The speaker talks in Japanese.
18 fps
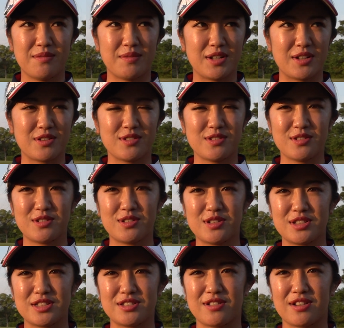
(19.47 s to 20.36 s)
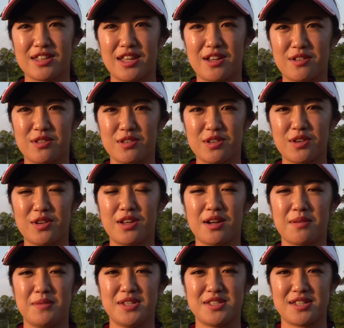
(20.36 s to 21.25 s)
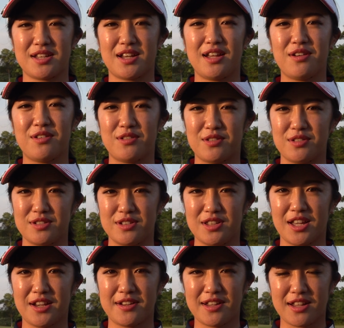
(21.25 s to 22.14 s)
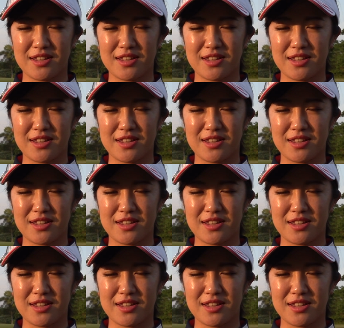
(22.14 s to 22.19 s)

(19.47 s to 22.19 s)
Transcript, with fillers: まあ、このコースは結構距離が短いホール100